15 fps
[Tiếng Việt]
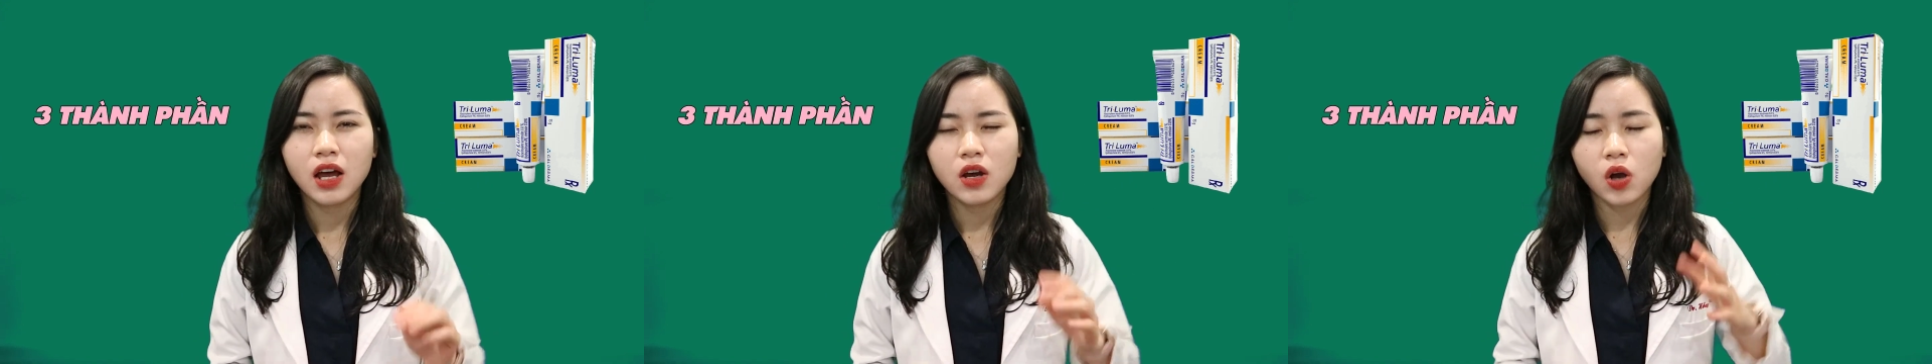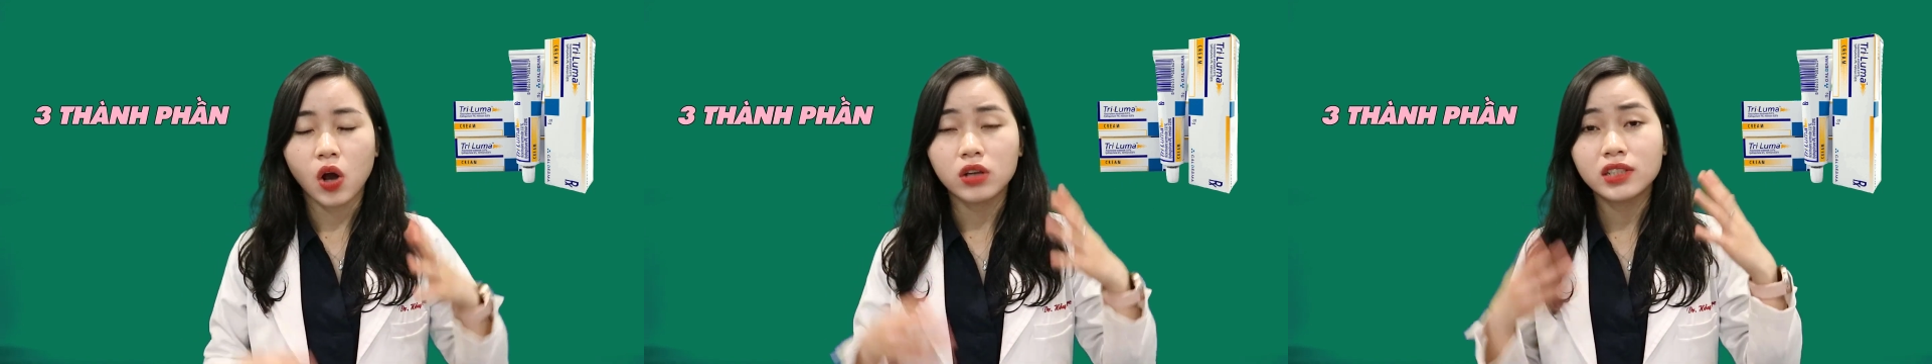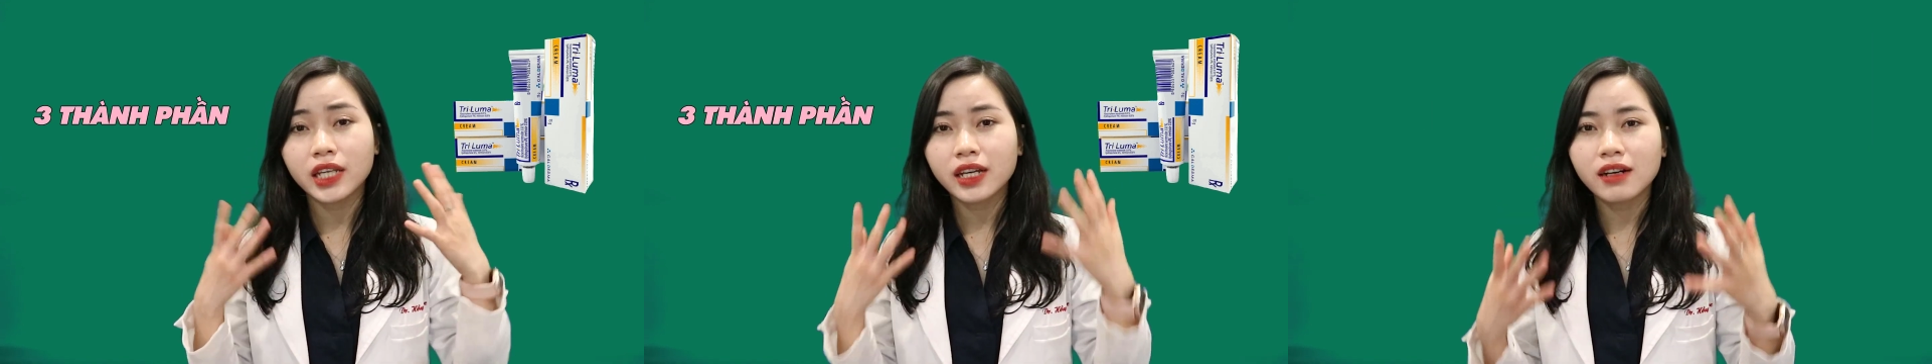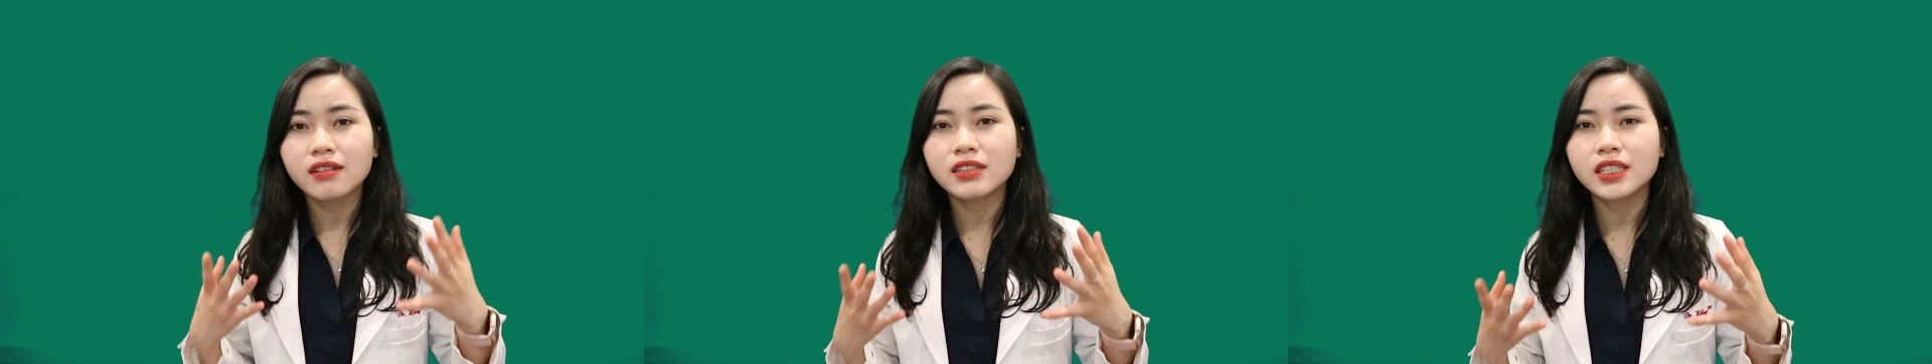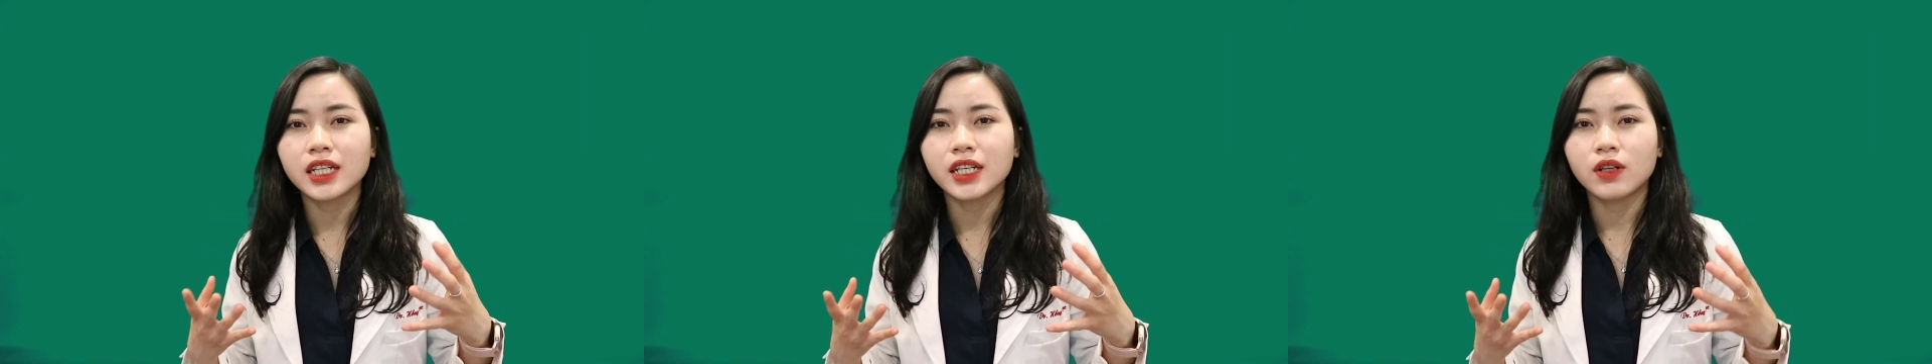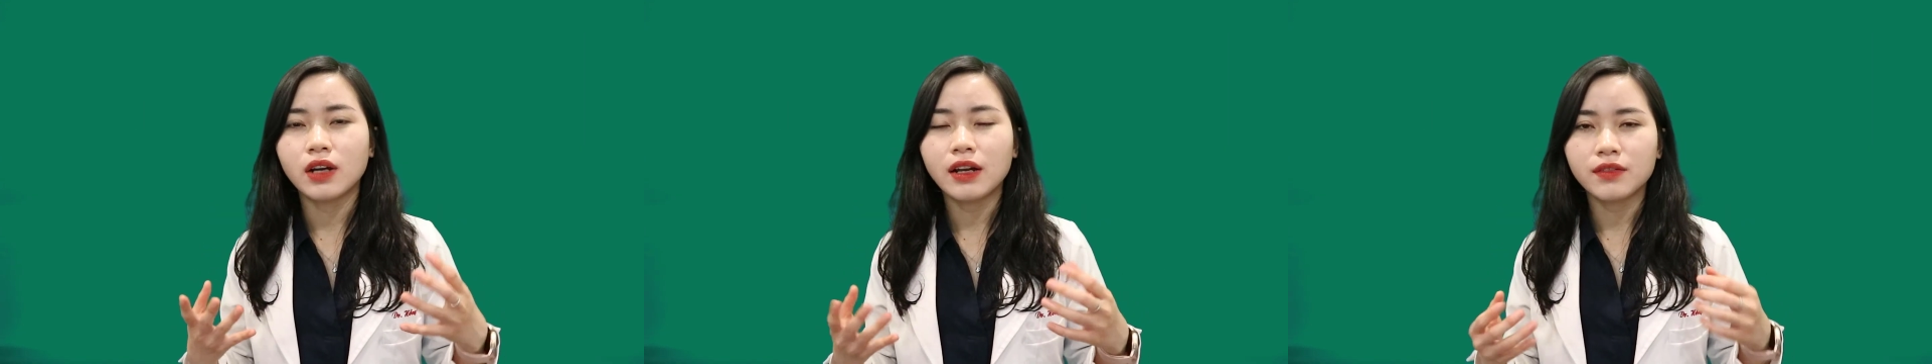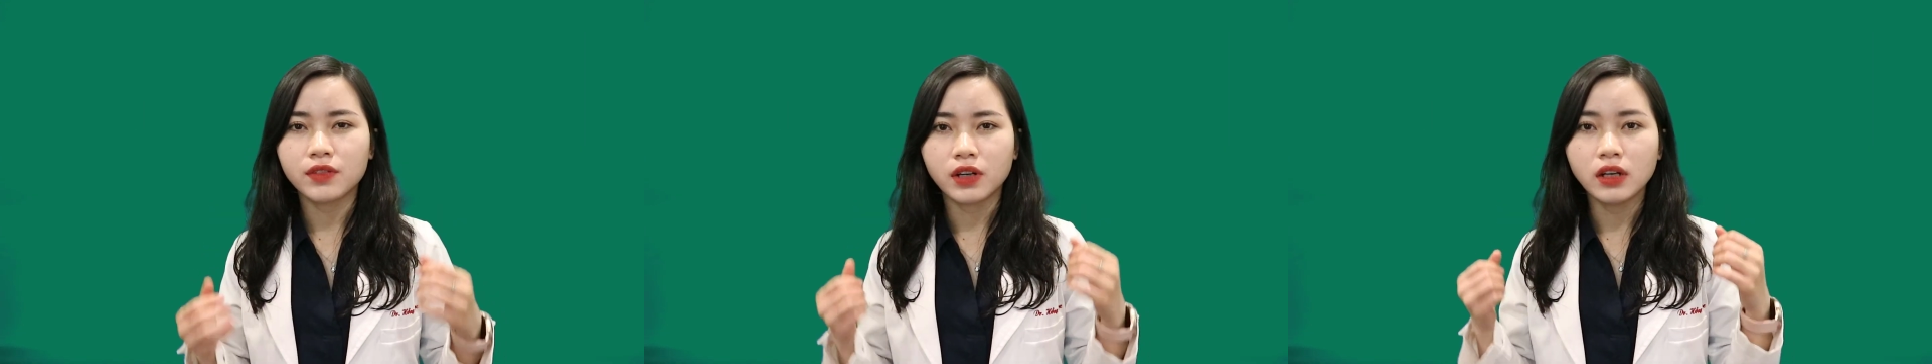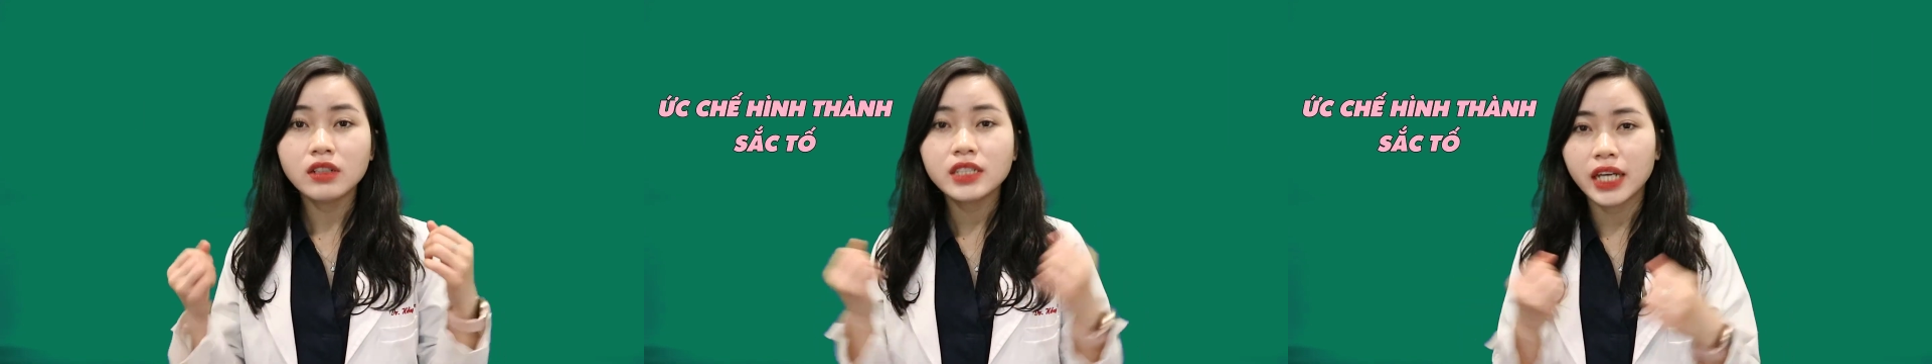có những cái cơ chế đó là
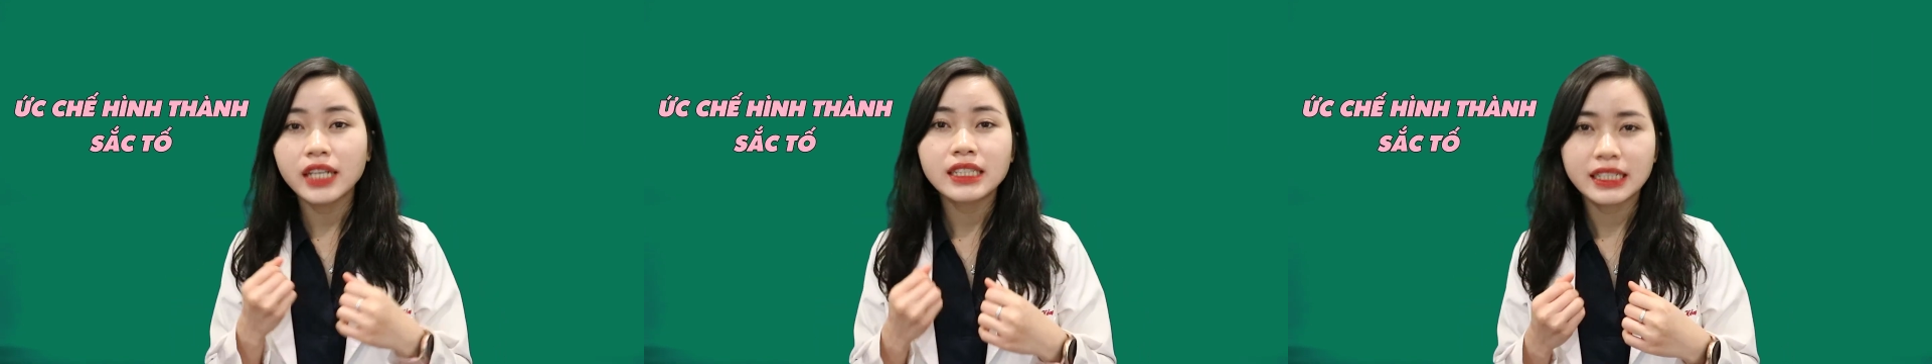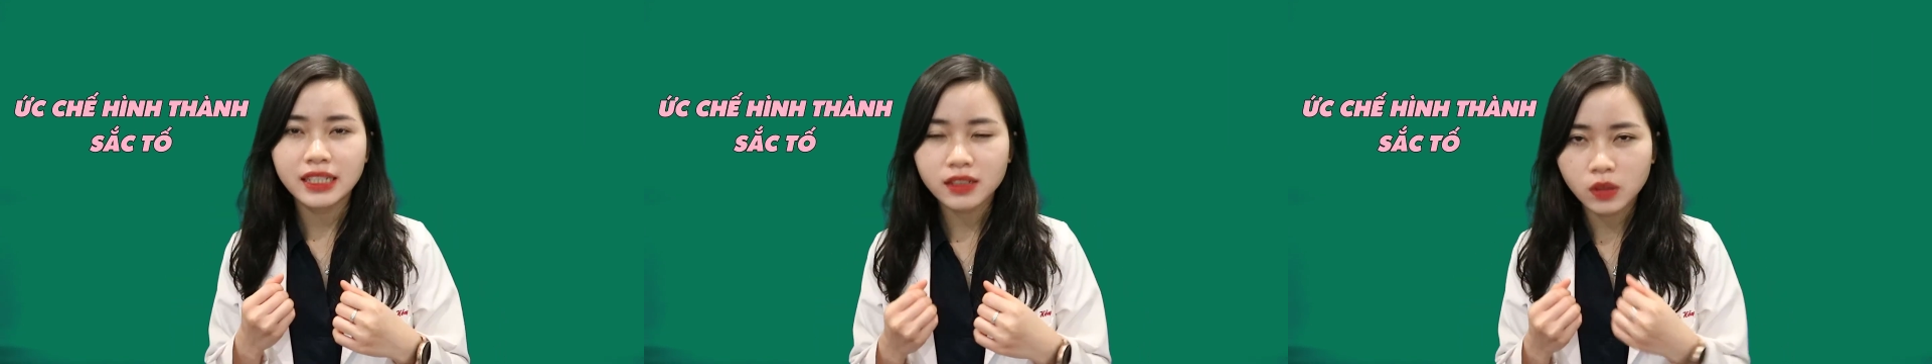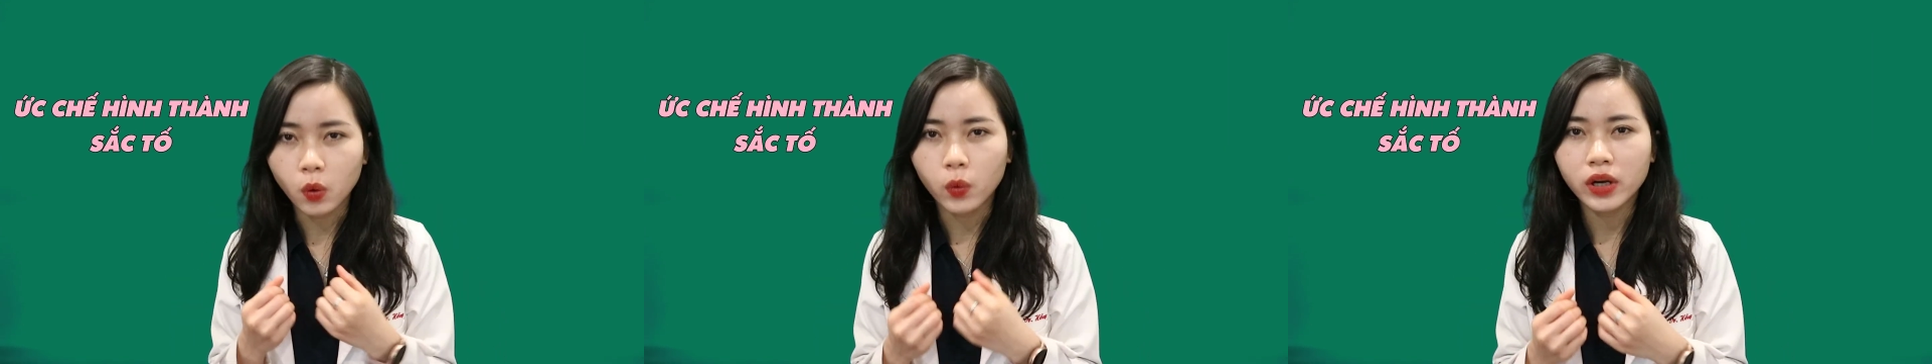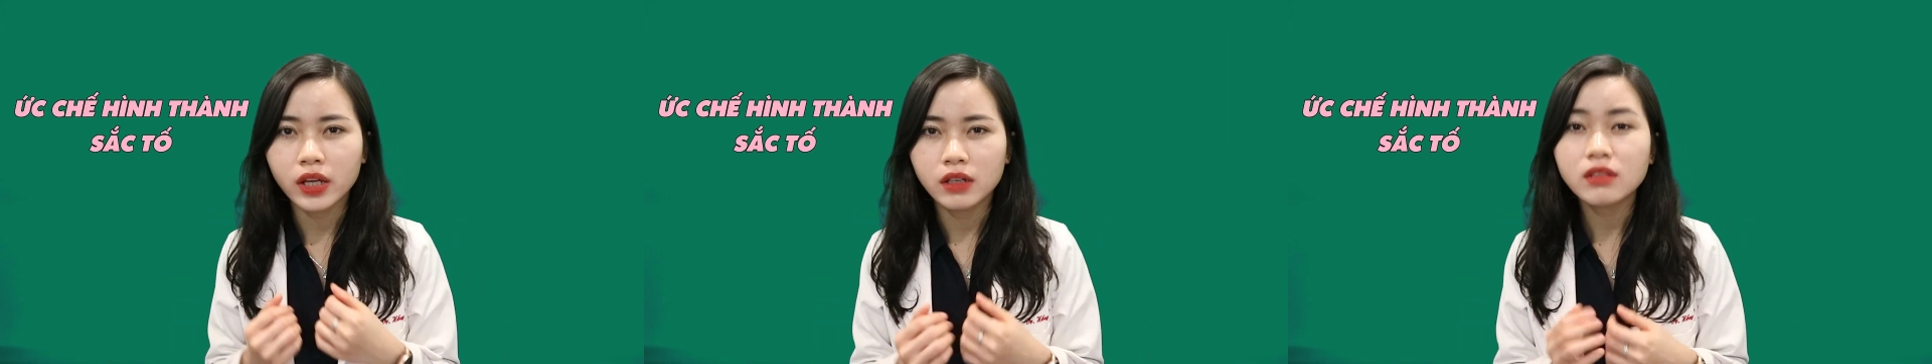vừa ức chế hình thành sắc tố này,